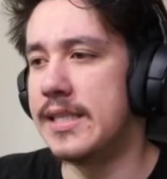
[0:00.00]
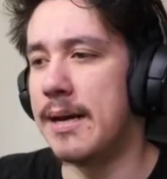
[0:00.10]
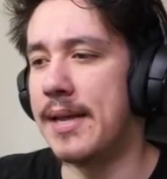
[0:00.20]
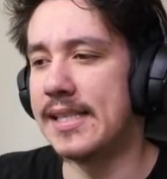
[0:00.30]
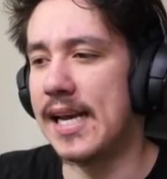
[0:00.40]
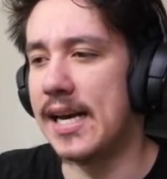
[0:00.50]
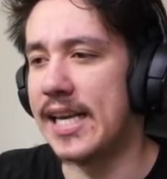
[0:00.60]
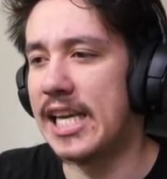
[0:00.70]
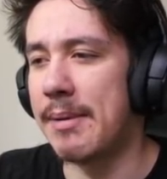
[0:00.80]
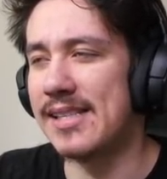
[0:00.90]
じゃあ皆さん、
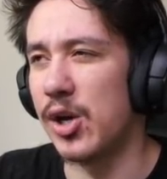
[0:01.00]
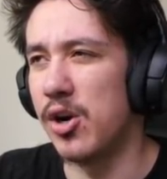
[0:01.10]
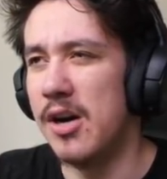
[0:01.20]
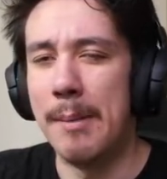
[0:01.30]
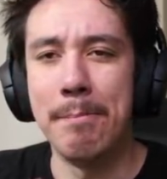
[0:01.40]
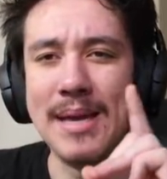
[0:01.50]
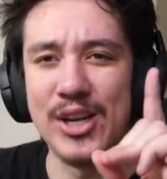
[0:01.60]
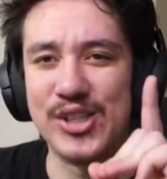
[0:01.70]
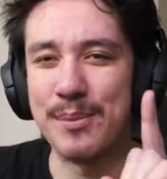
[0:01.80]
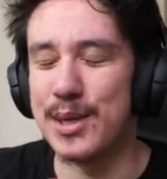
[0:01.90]
行きますよ。見
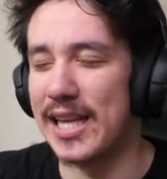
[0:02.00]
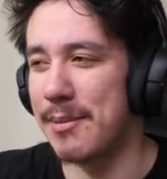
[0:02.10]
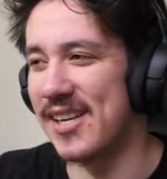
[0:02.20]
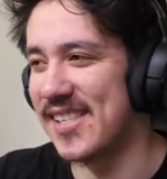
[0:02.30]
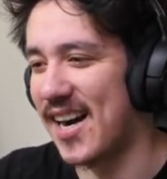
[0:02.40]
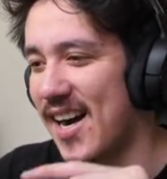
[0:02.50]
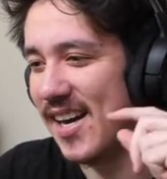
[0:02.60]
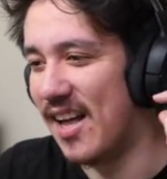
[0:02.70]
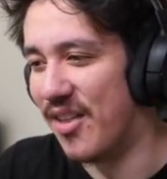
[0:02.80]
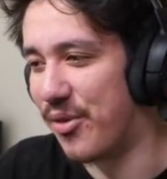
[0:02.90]
る準備はできました
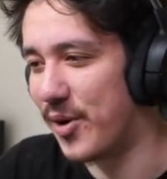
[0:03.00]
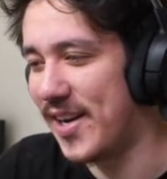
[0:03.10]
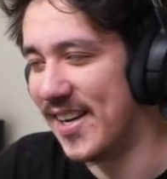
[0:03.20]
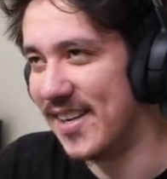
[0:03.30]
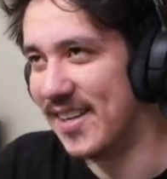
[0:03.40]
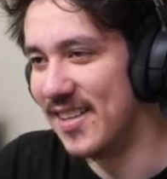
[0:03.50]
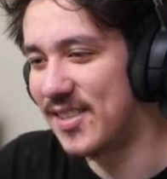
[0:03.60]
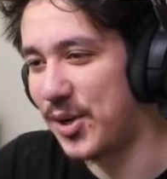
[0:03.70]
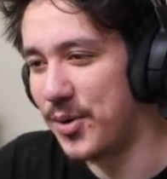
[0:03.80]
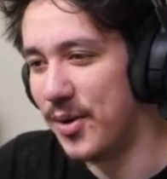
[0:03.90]
か？ 3、
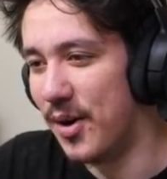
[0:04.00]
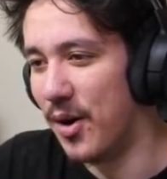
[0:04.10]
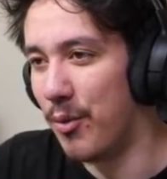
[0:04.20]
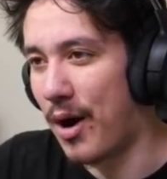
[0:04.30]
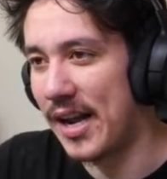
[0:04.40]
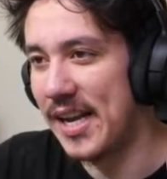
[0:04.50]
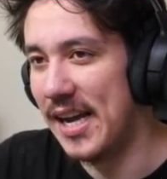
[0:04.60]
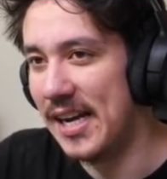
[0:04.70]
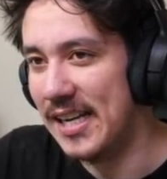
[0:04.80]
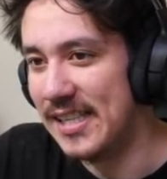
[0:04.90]
2、1、
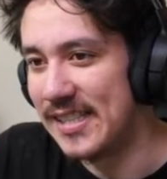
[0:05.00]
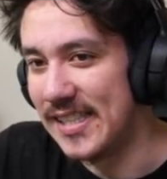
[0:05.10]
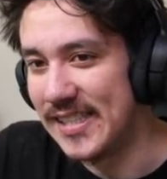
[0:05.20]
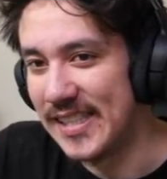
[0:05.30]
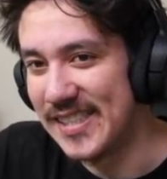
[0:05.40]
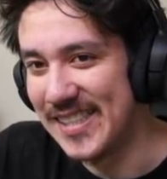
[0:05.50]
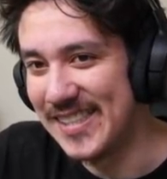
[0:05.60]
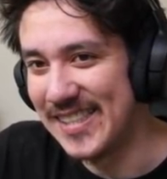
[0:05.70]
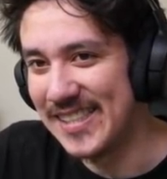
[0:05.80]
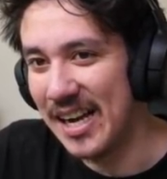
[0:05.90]

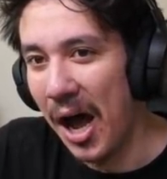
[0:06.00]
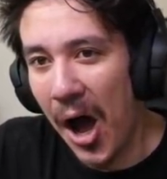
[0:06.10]
トゥントゥントゥントゥントゥ